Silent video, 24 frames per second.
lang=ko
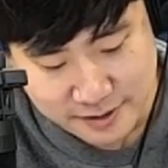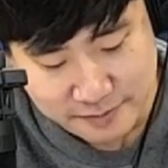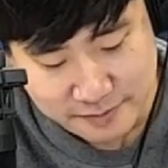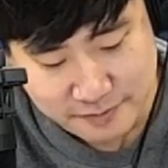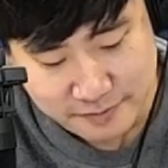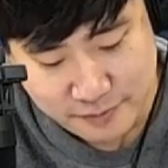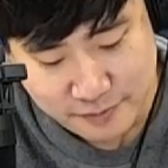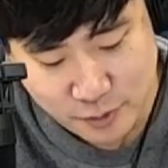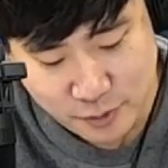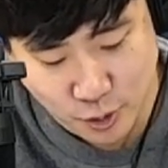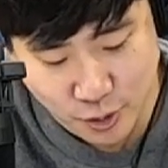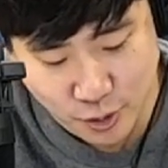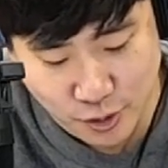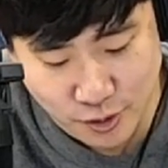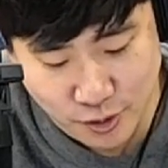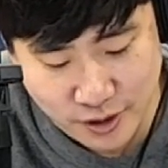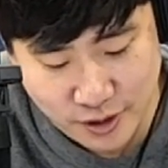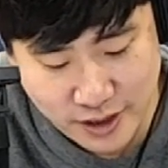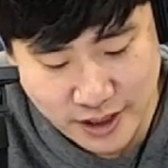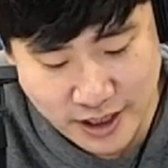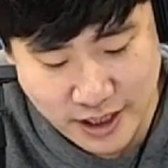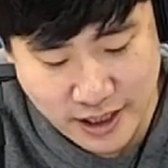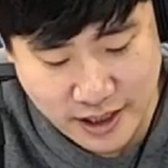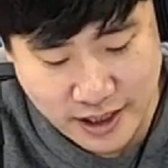
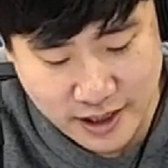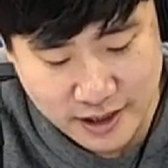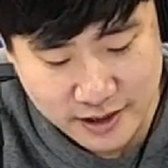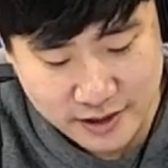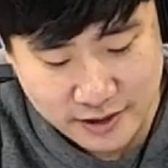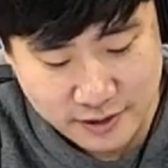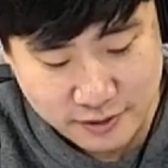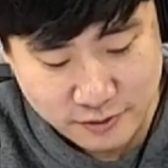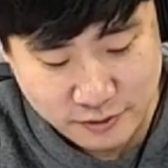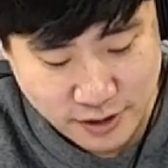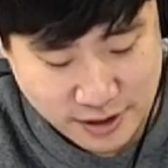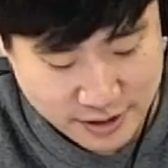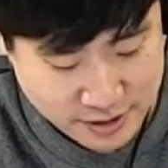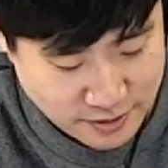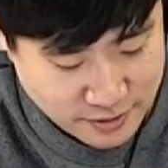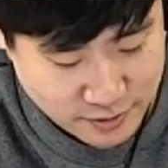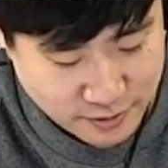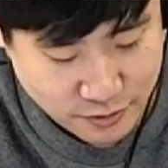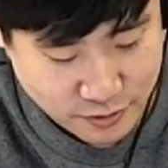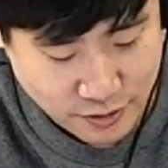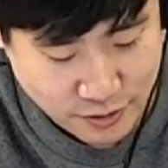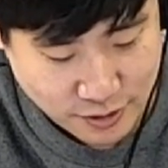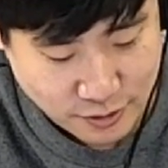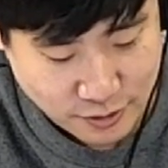토요일에 듣고
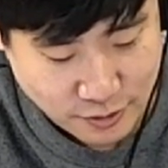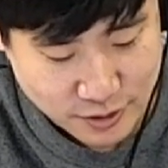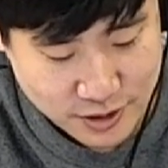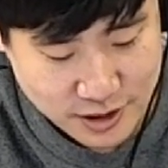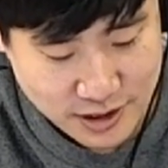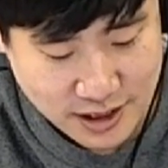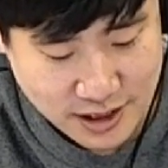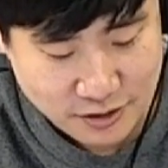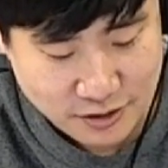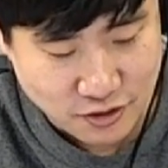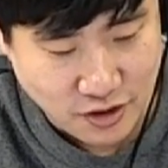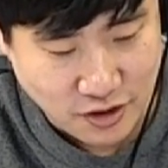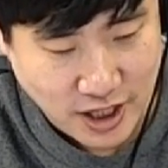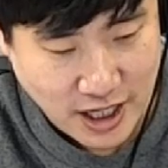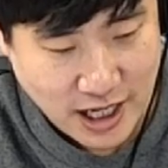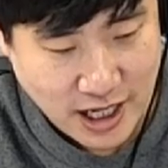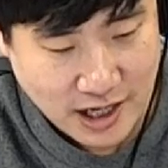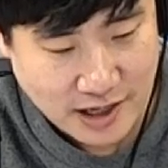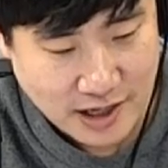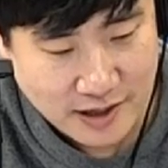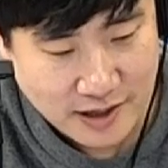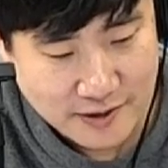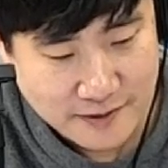계셨고요. 또 지난주에.